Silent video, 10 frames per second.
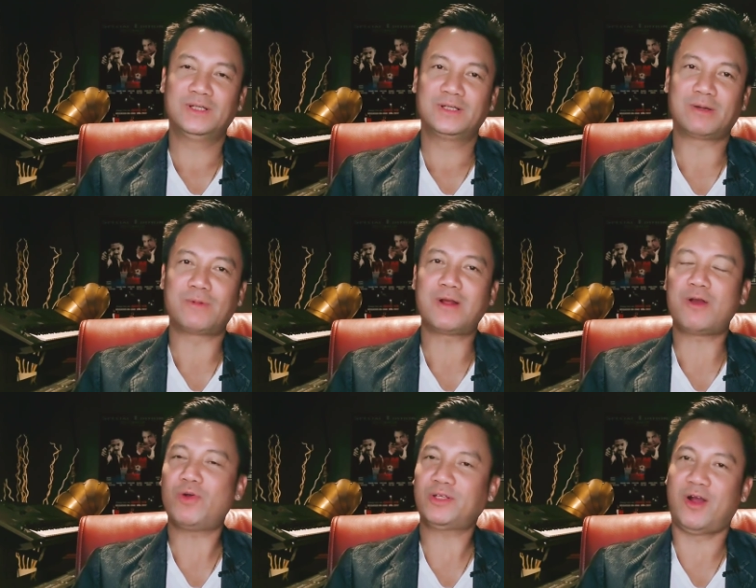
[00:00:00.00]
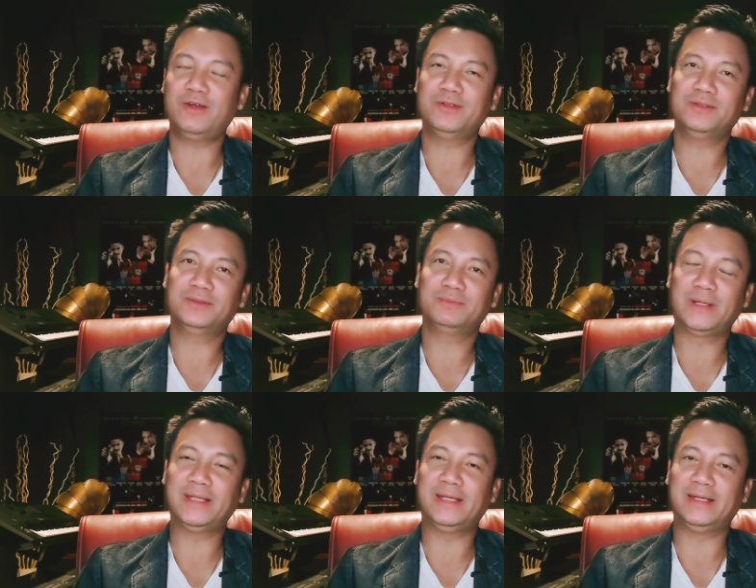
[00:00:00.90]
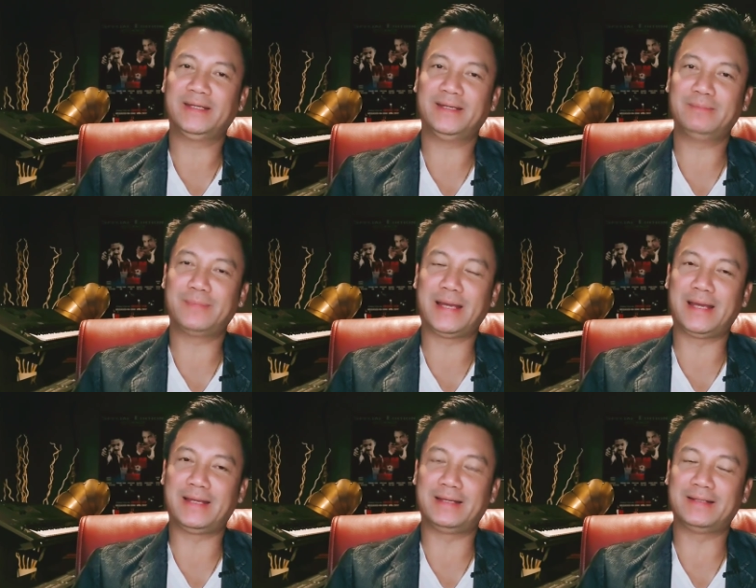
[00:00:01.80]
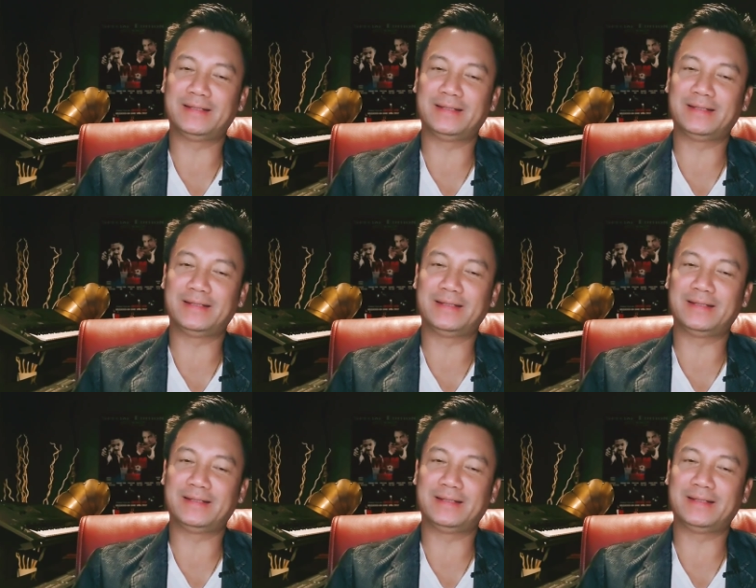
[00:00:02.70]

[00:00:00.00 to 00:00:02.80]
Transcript: trong đó có quốc võ luôn bởi vì khi mà